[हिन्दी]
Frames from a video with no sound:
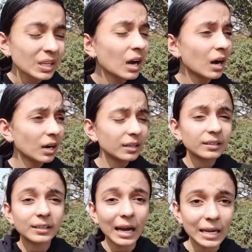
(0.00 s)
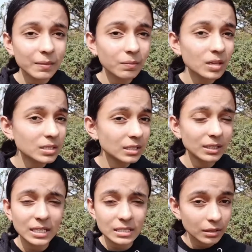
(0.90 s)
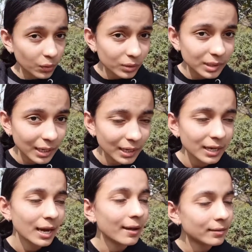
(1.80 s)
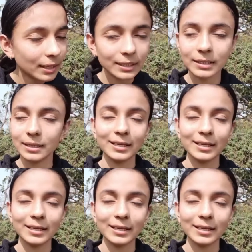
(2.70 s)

हर टाइम किसी की ज़रूरत है नहीं